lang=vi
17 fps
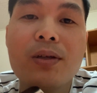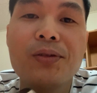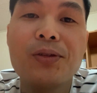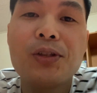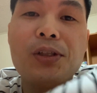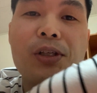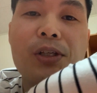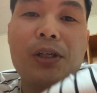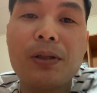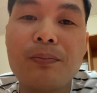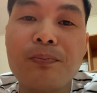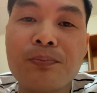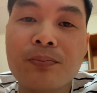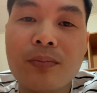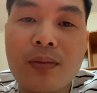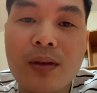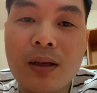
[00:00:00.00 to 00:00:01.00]
cho nên là
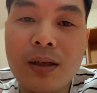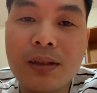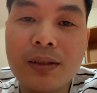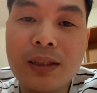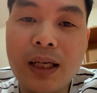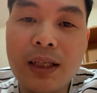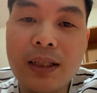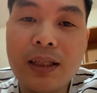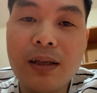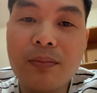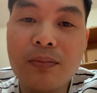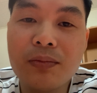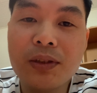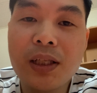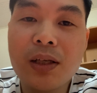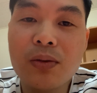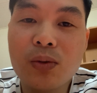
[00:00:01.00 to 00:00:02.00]
Ờ, trải nghiệm
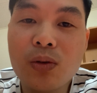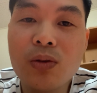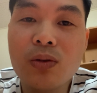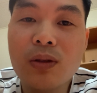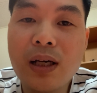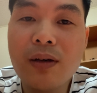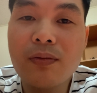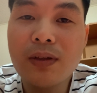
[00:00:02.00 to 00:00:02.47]
xe của Toyota